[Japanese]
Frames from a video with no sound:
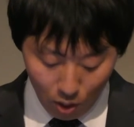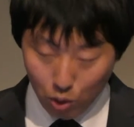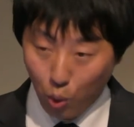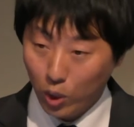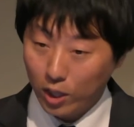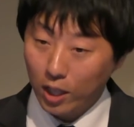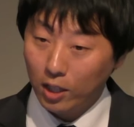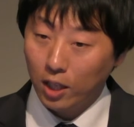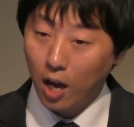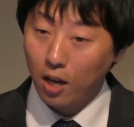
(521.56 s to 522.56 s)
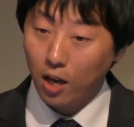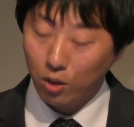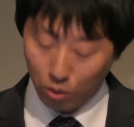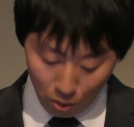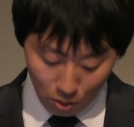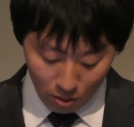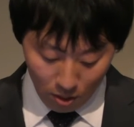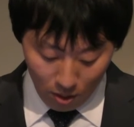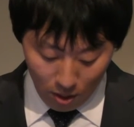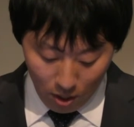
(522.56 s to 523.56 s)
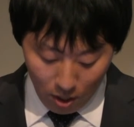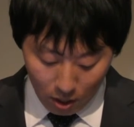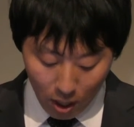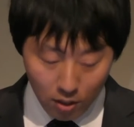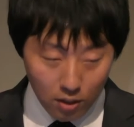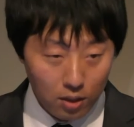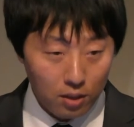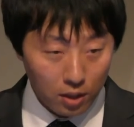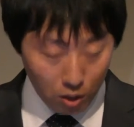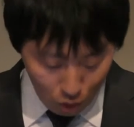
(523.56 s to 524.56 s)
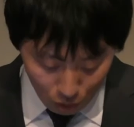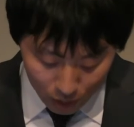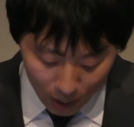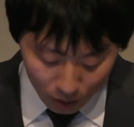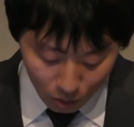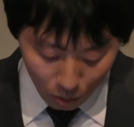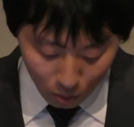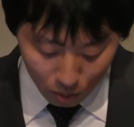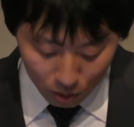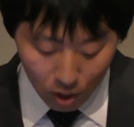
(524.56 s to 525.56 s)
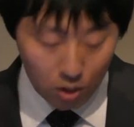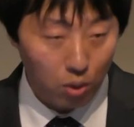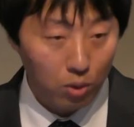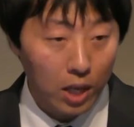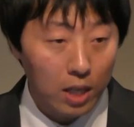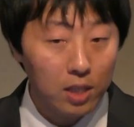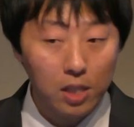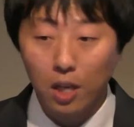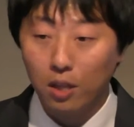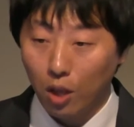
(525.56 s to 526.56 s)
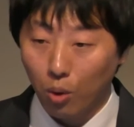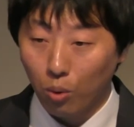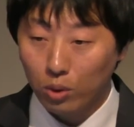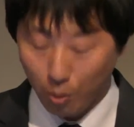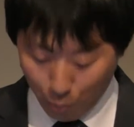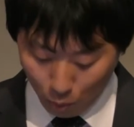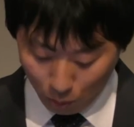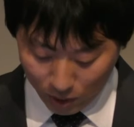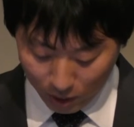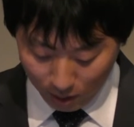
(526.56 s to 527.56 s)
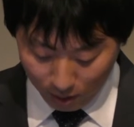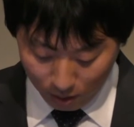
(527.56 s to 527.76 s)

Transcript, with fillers: 長期的に考えると、現駐在員の迅速な意思決定をサポートし、